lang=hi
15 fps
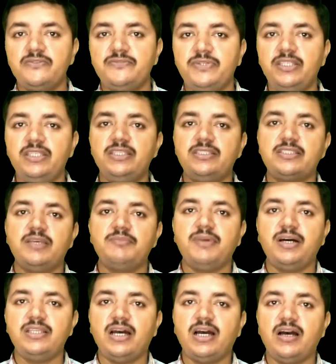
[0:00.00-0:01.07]
फिर इसके
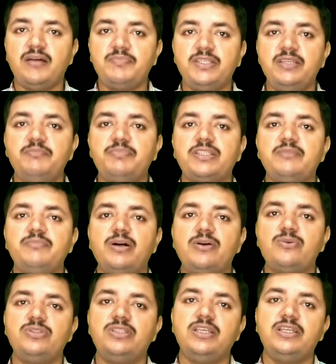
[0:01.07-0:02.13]
बाद आपकी प्रतिभा
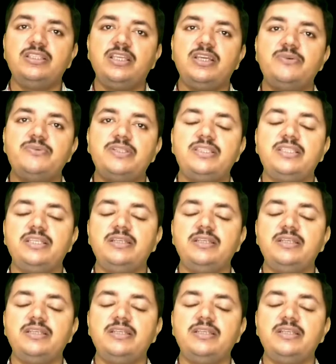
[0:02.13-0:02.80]
को देखते हुए